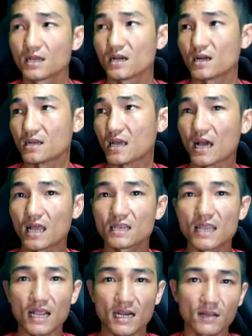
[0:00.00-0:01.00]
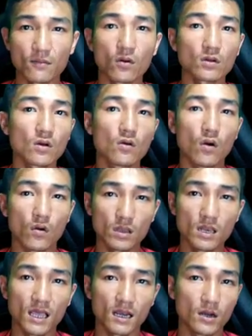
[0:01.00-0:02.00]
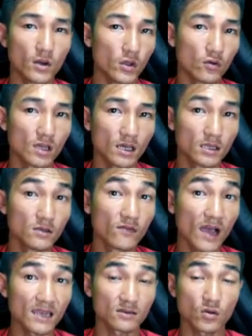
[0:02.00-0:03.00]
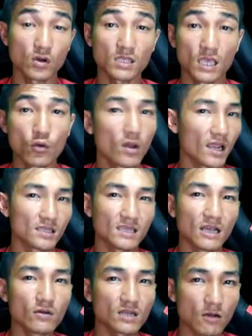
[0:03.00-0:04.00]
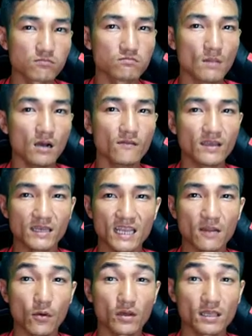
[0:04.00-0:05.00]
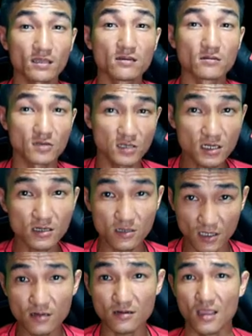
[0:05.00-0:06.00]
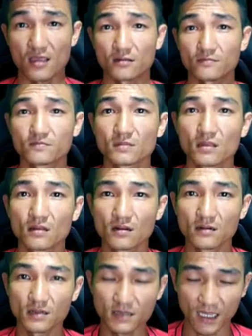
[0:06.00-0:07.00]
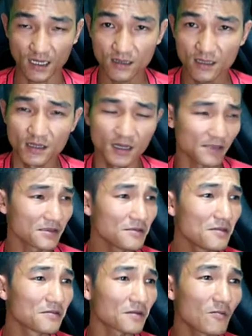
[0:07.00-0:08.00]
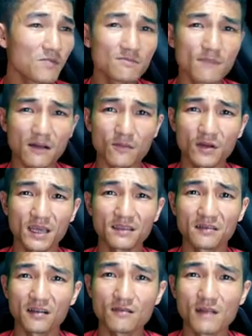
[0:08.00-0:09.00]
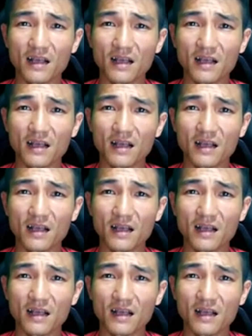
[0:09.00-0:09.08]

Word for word: à, đã đặt ra một cái câu hỏi rằng là liệu là Ivan có thể quay lại thi đấu hay không bởi vì đây là một cái chấn thương rất rất nặng rất nặng à, tuy nhiên thì không biết bằng một cách gì đó